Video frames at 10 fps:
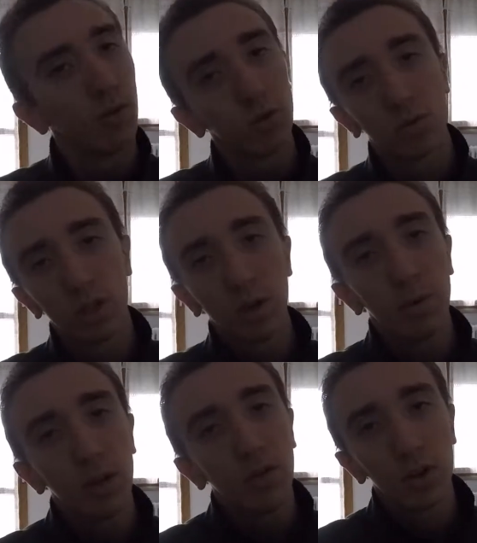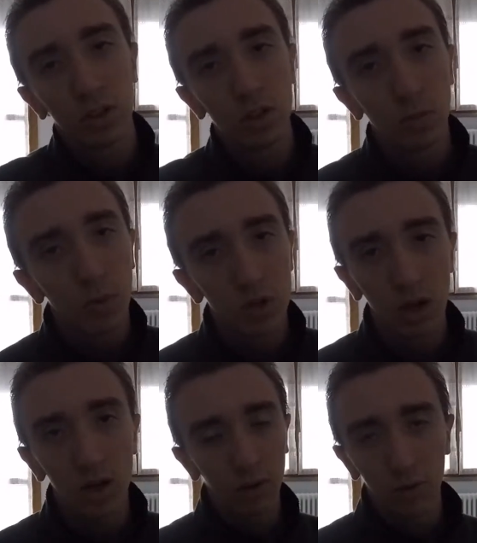Fortunatamente vi anticipo
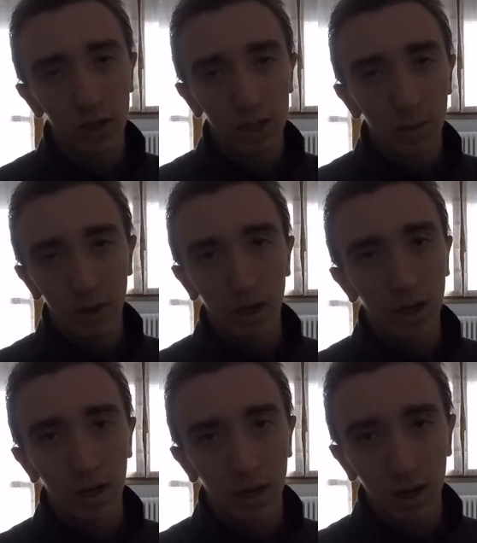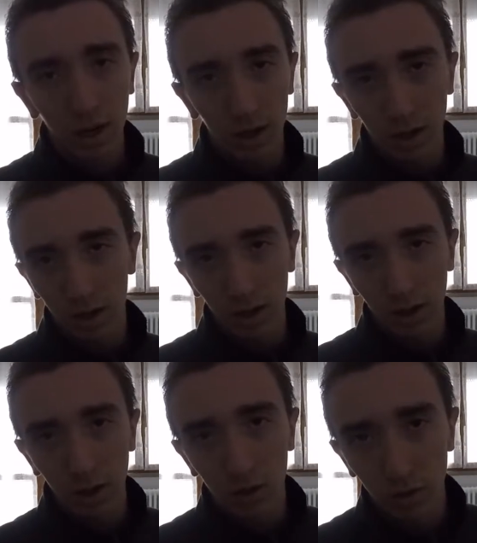già, è finita bene nel,
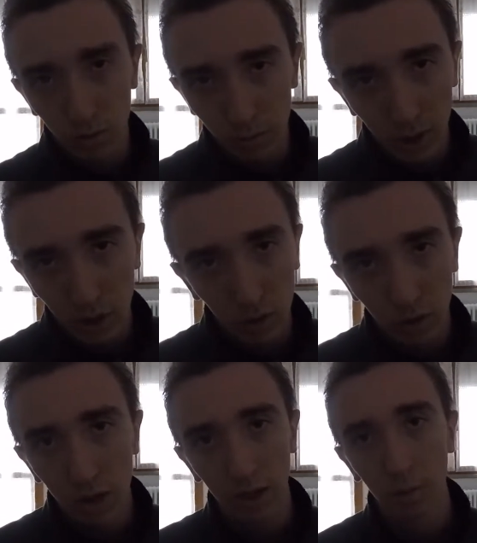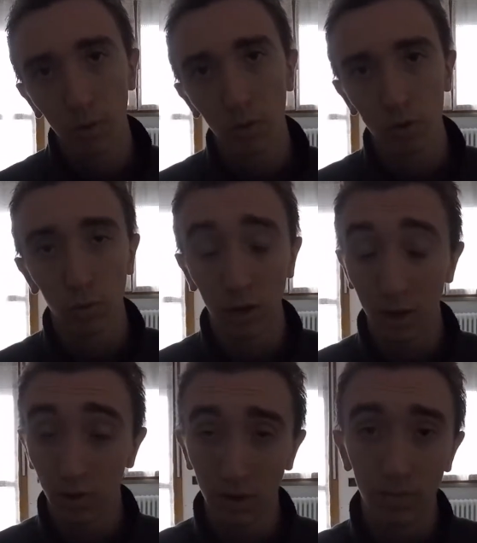in un periodo di tempo molto
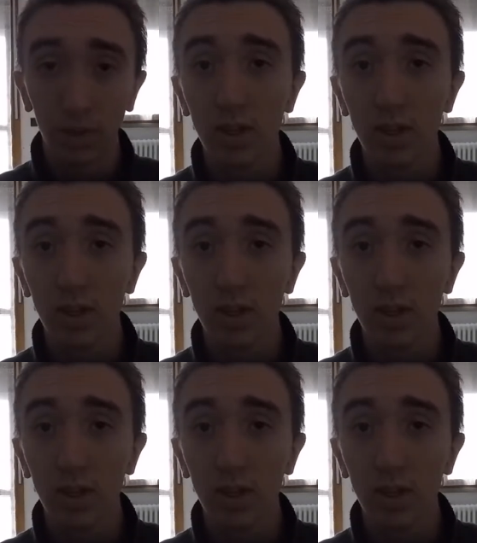breve.